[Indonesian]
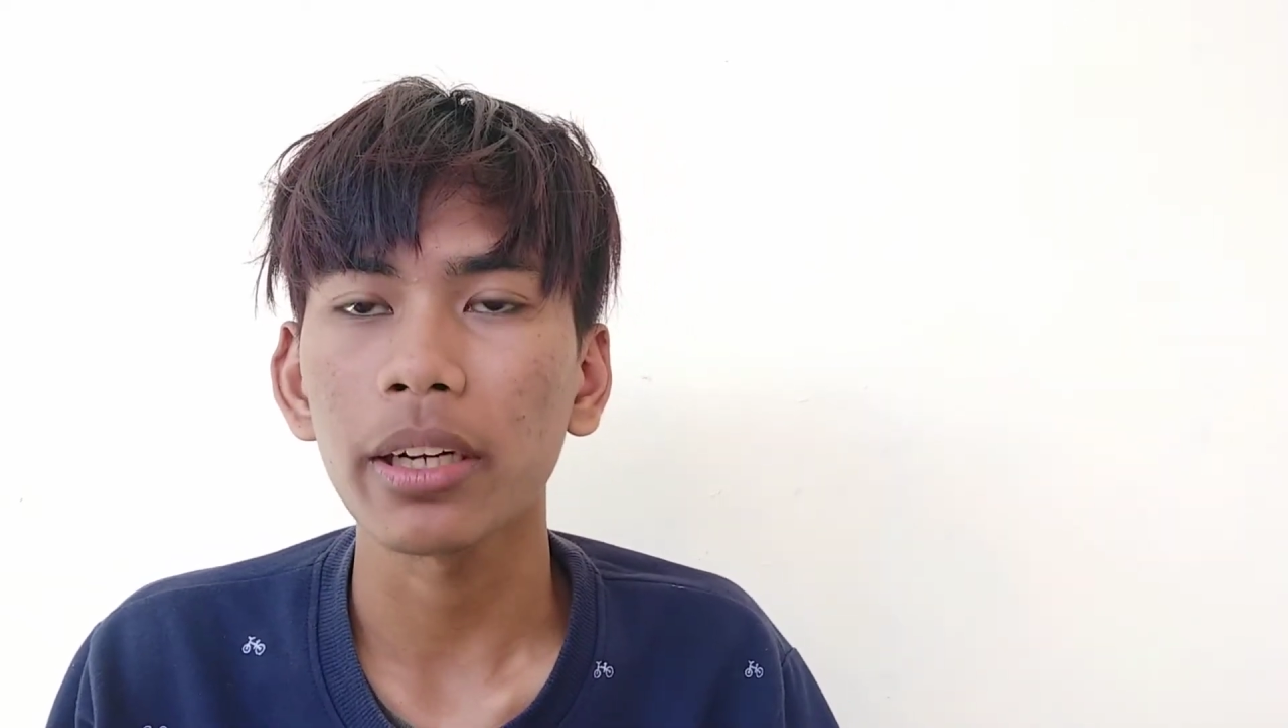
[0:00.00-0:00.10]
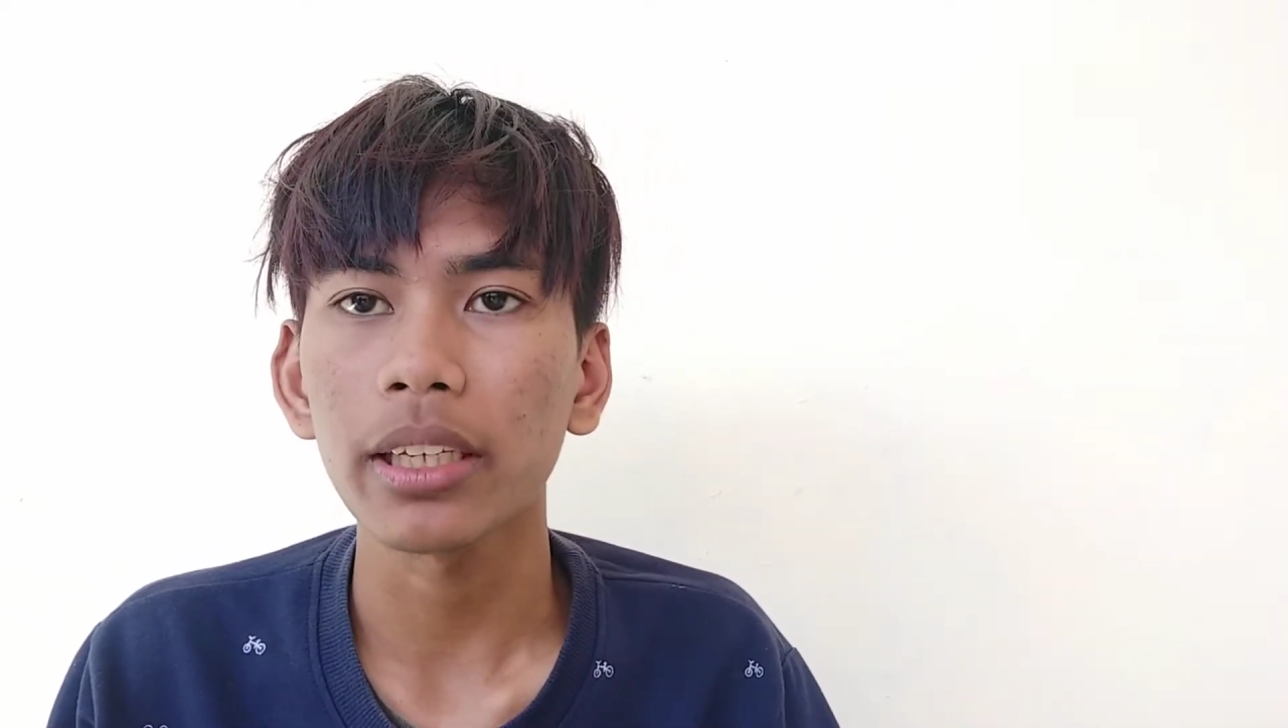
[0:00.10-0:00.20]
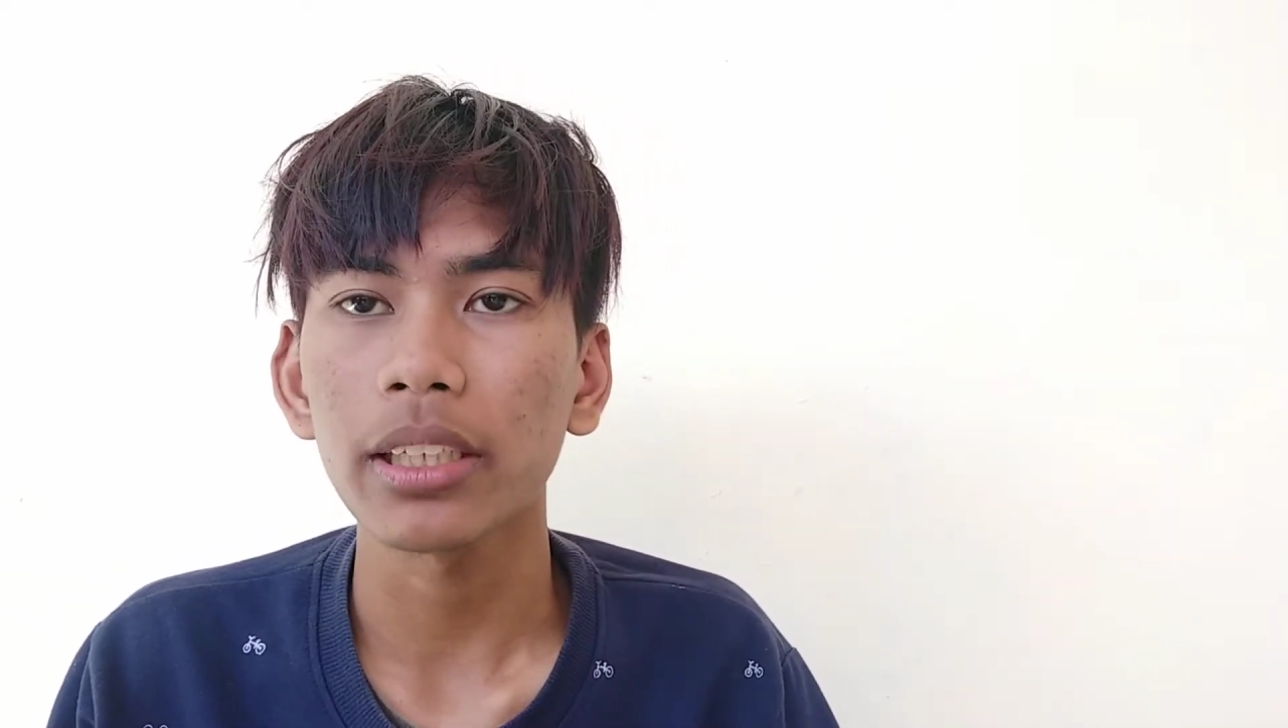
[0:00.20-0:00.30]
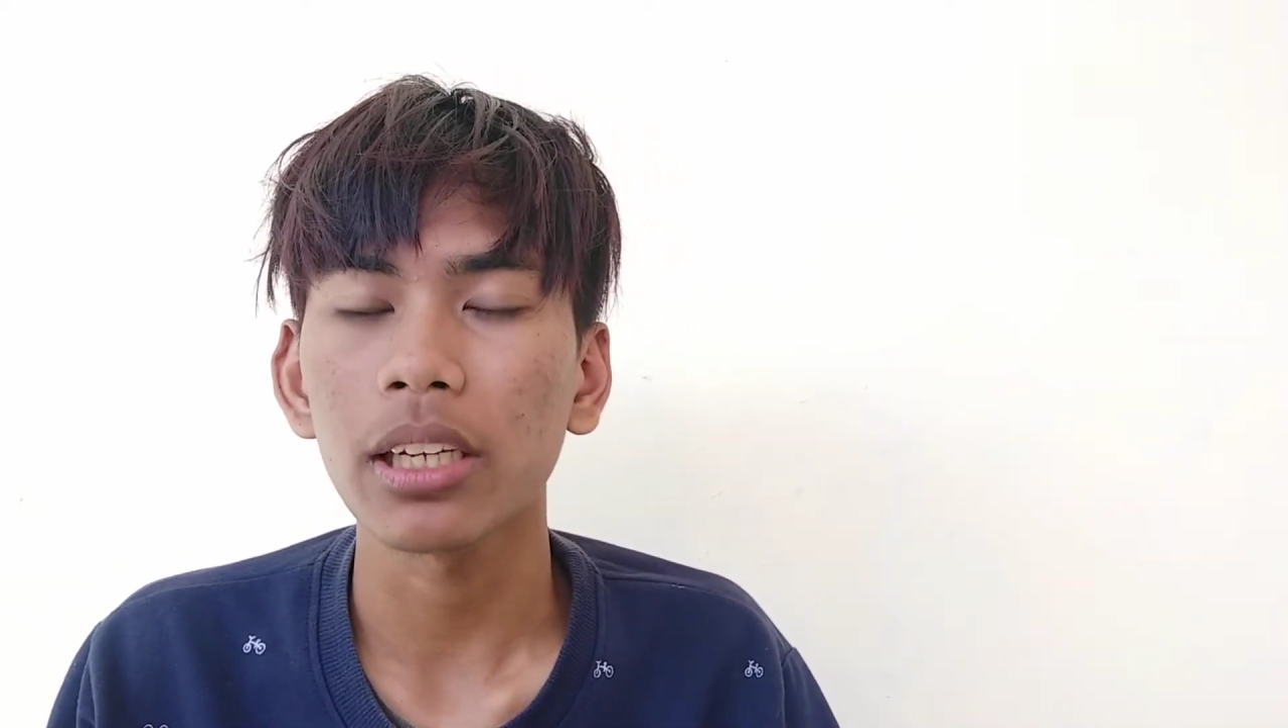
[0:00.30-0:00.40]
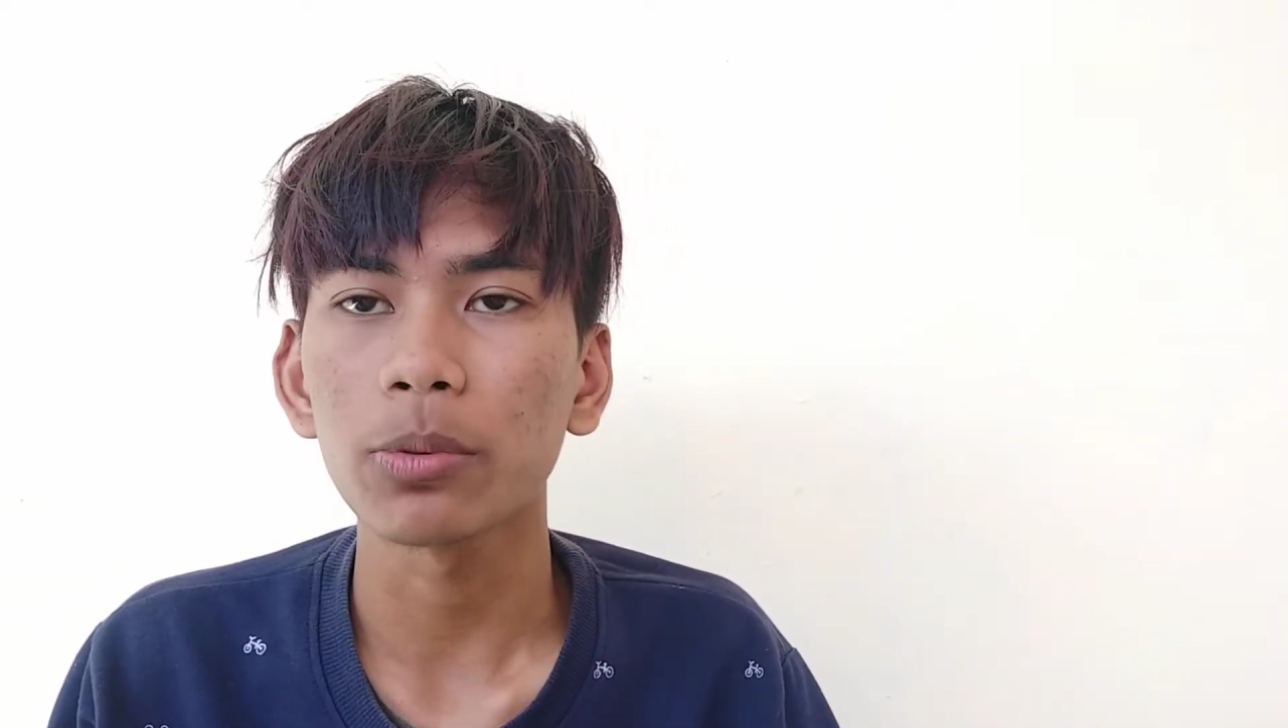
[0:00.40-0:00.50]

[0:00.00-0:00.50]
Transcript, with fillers: Melki dari